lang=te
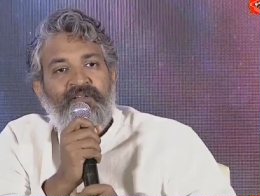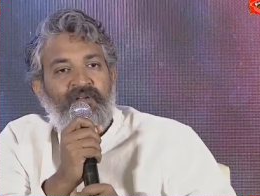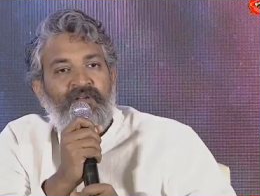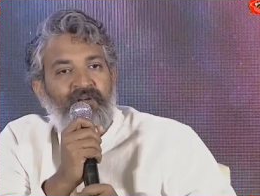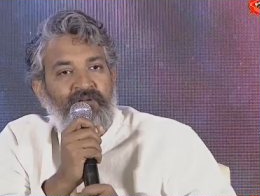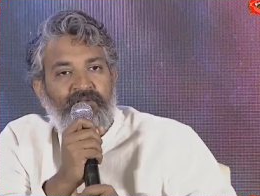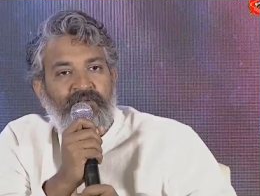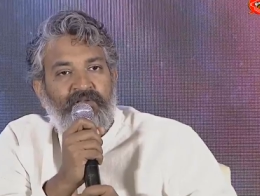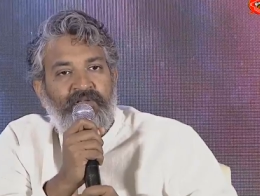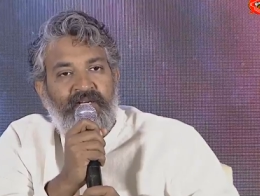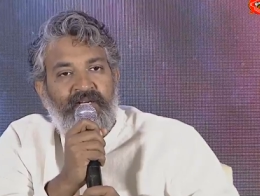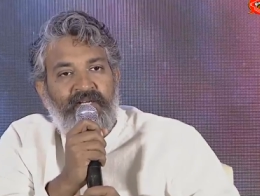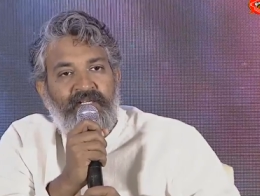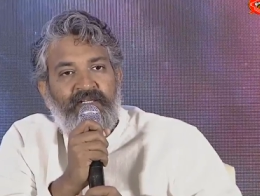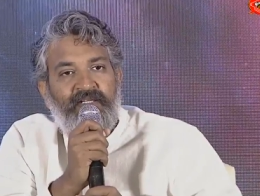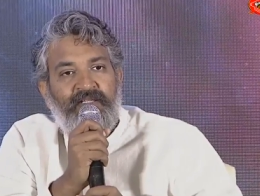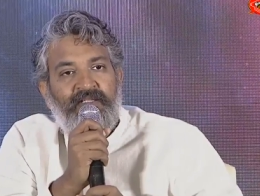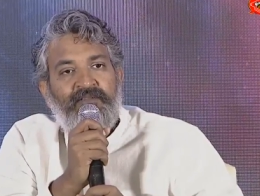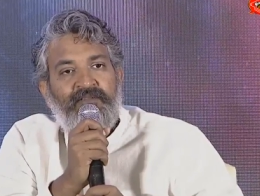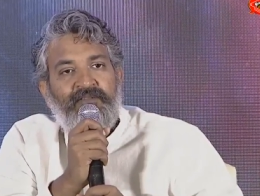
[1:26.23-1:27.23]
నాట్ టు
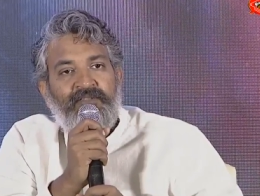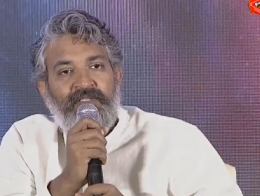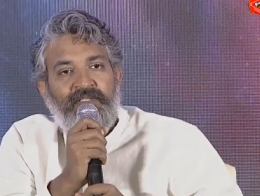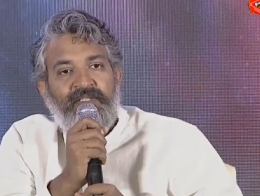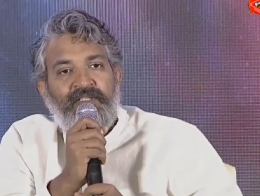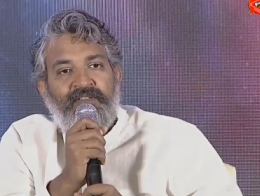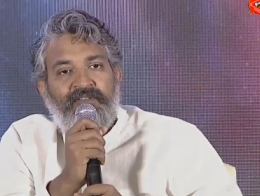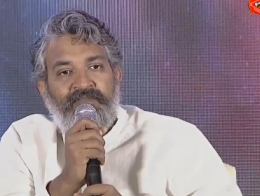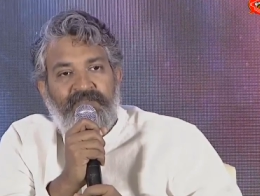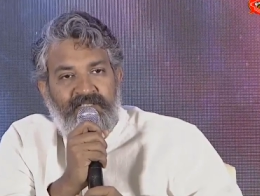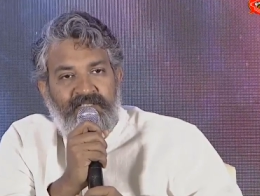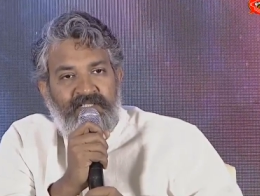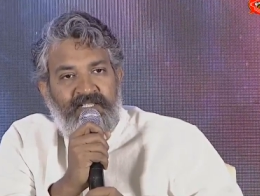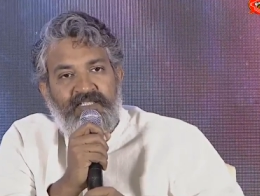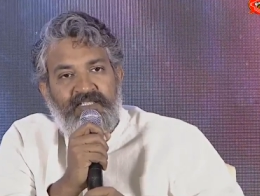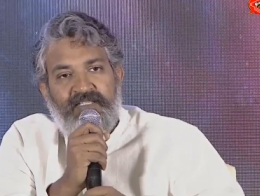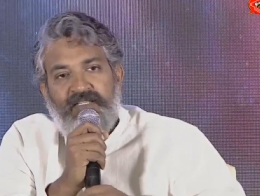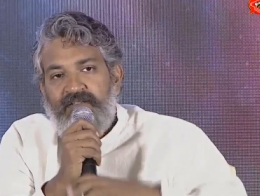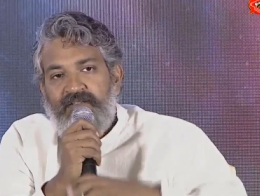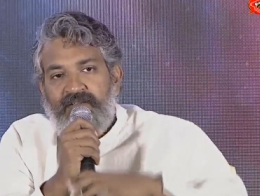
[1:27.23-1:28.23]
క్రియేట్ అ
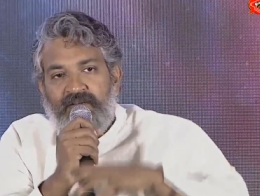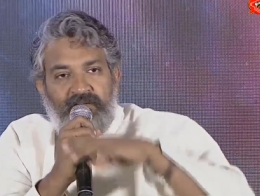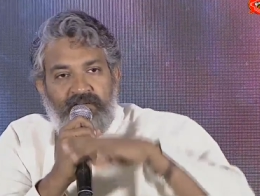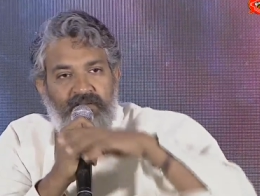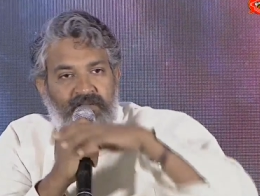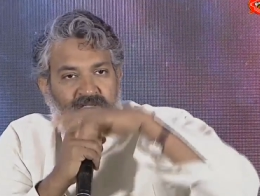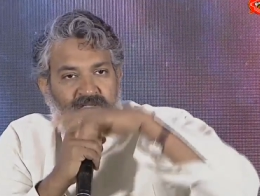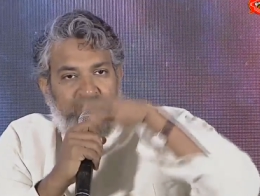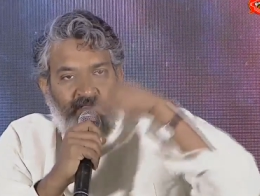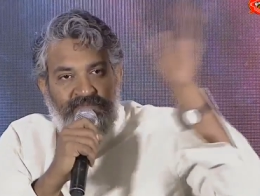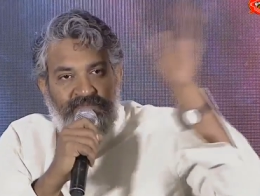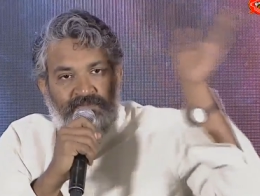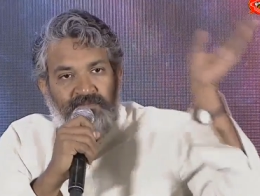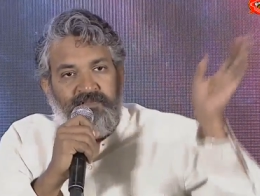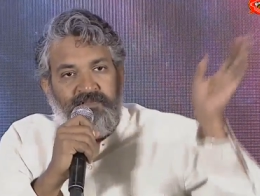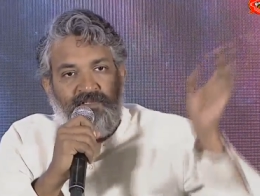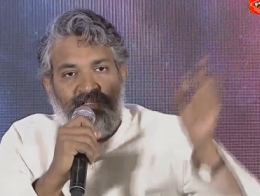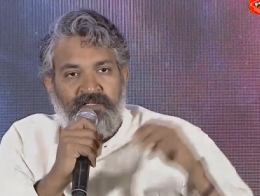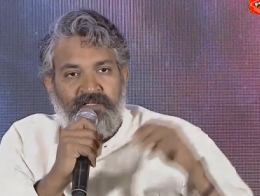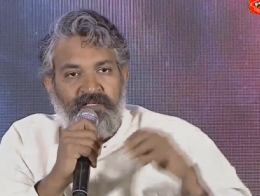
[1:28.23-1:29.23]
ఫంటాస్టిక్ ఆర్
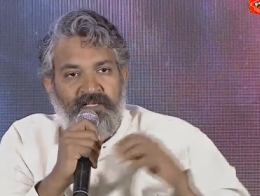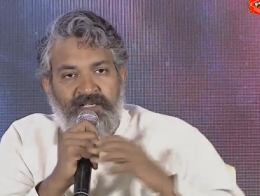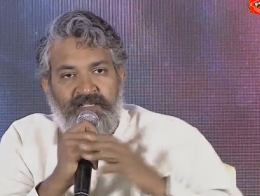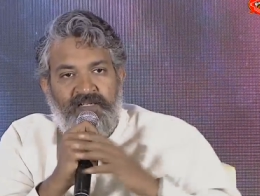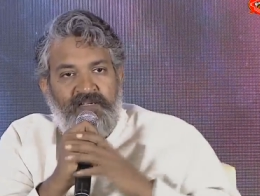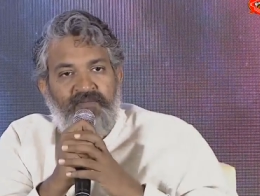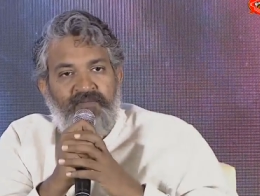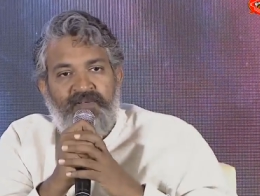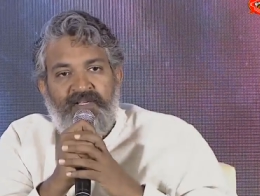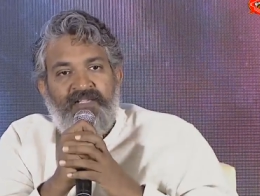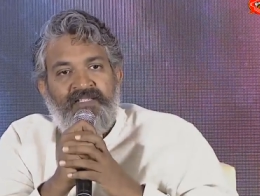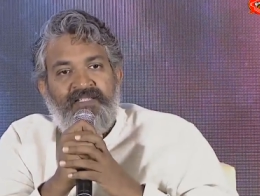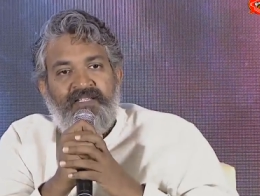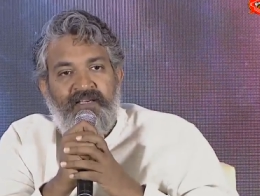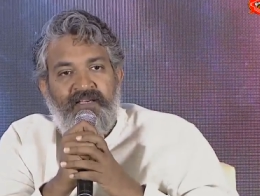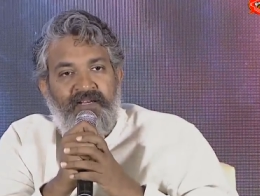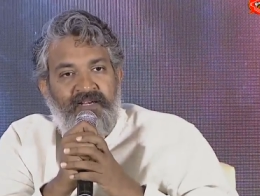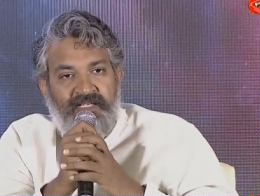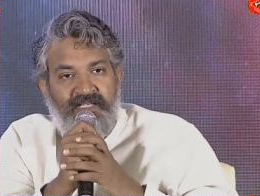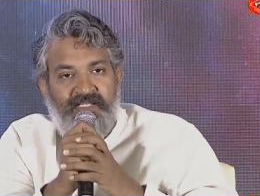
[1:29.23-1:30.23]
వెగన్స్గా
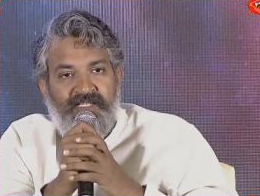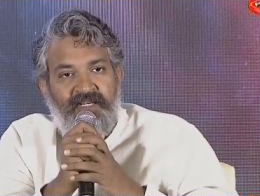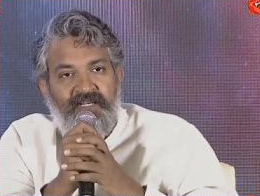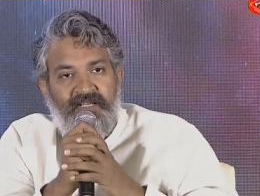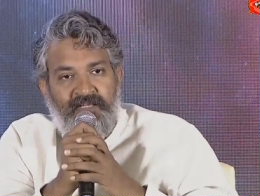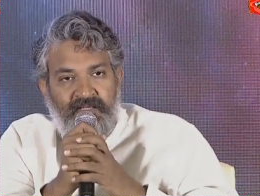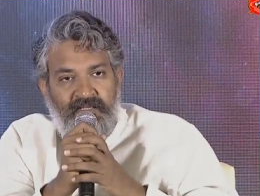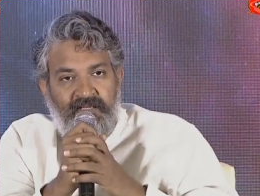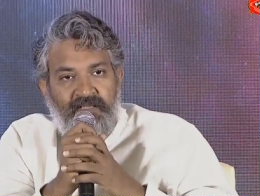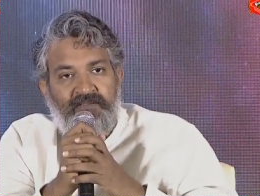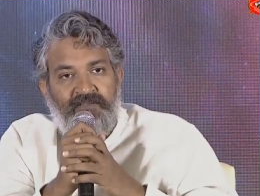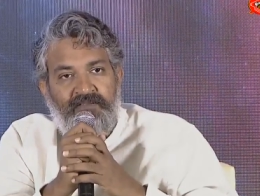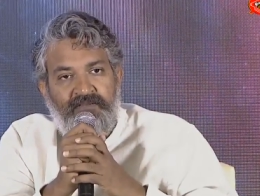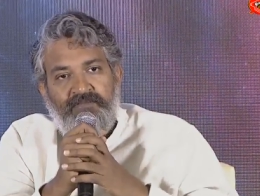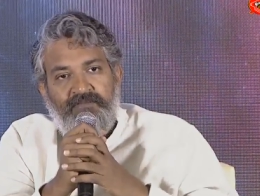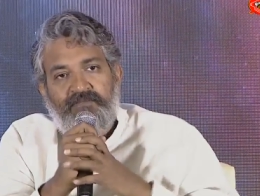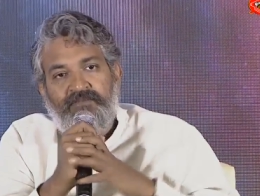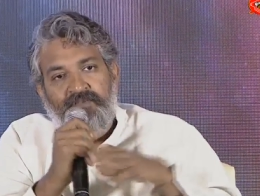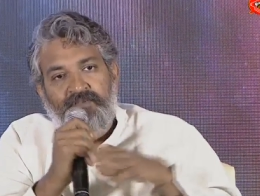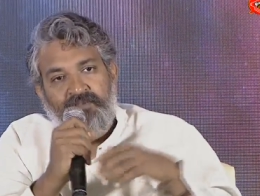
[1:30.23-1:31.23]
క్రియేట్ చేయడానికి కాదు
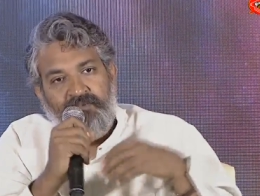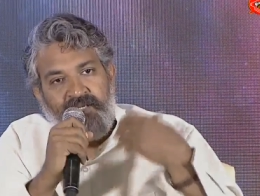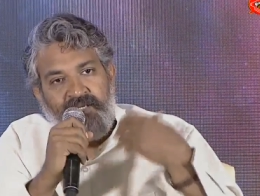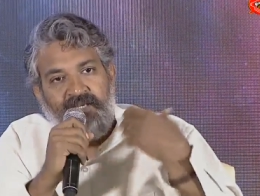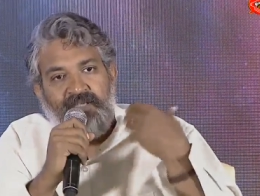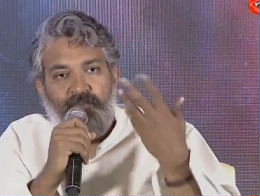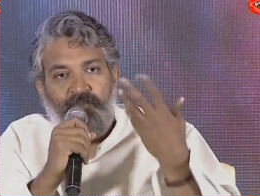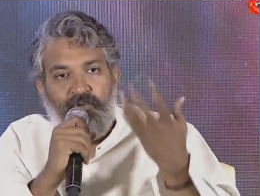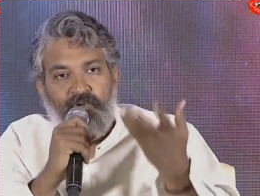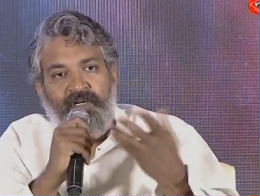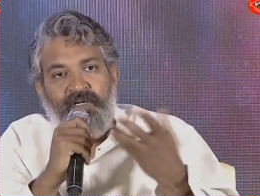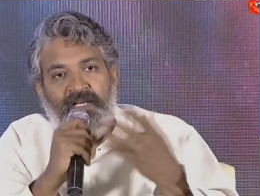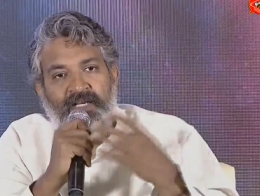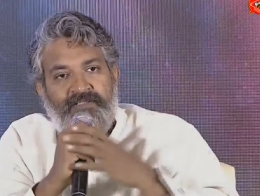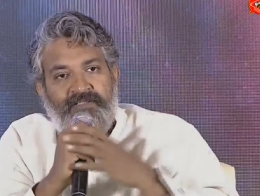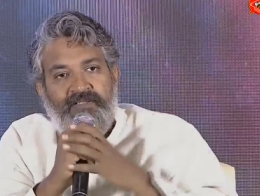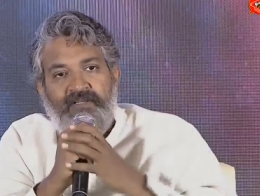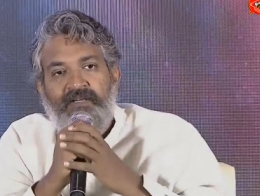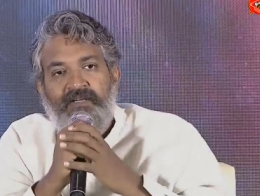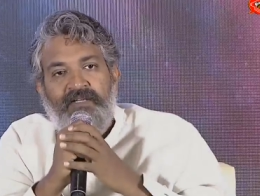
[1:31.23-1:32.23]
టు క్రియేట్ మోర్
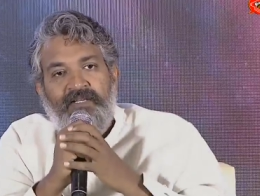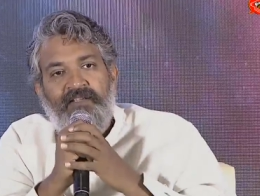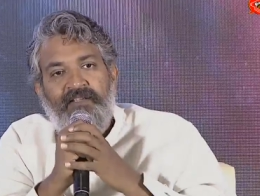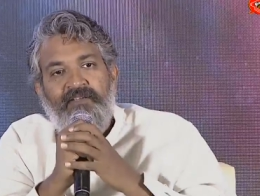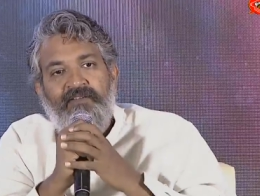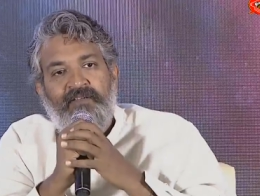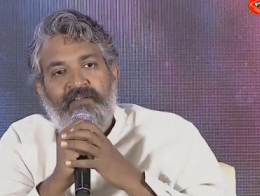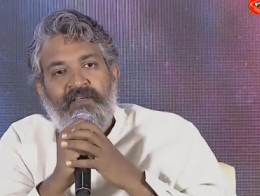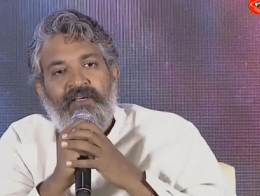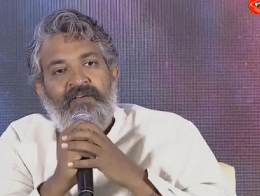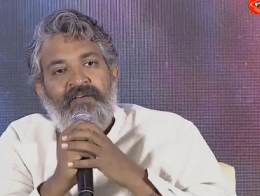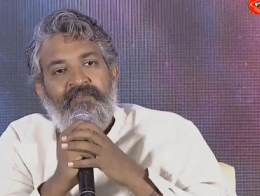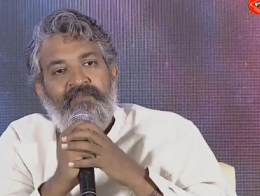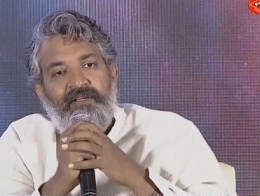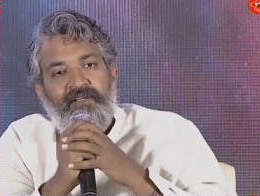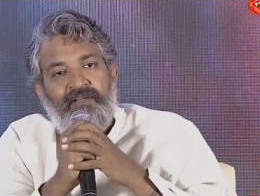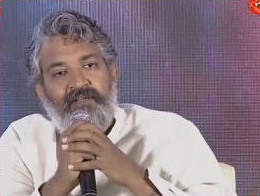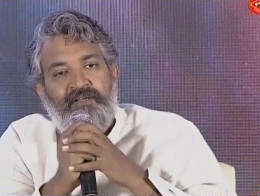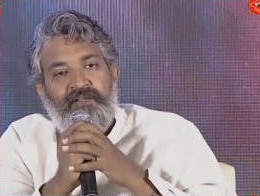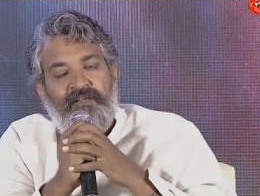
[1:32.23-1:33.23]
న్యాచురాలిటీ
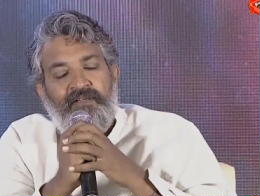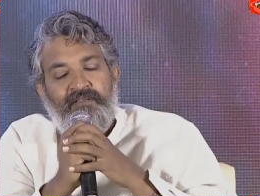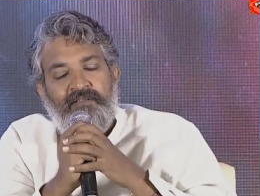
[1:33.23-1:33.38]
వీఆర్